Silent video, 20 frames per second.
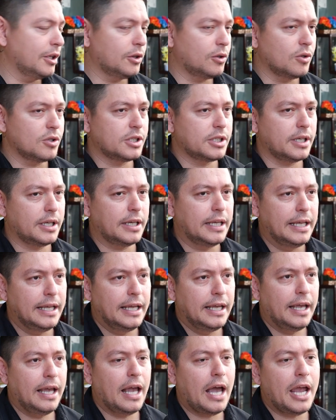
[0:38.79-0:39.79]
Entonces
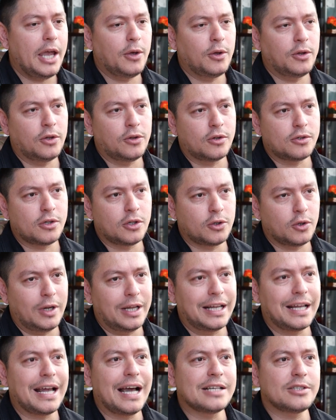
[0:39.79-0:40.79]
es ahí donde nosotros
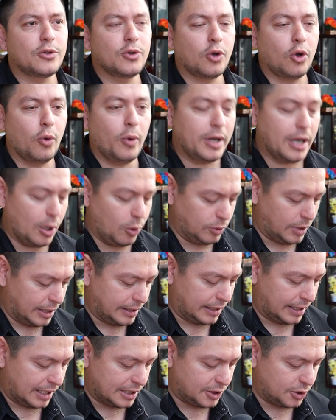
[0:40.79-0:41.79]
en caso de que hubiera alguna
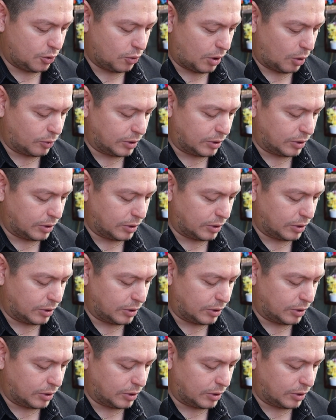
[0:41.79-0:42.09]
alteración,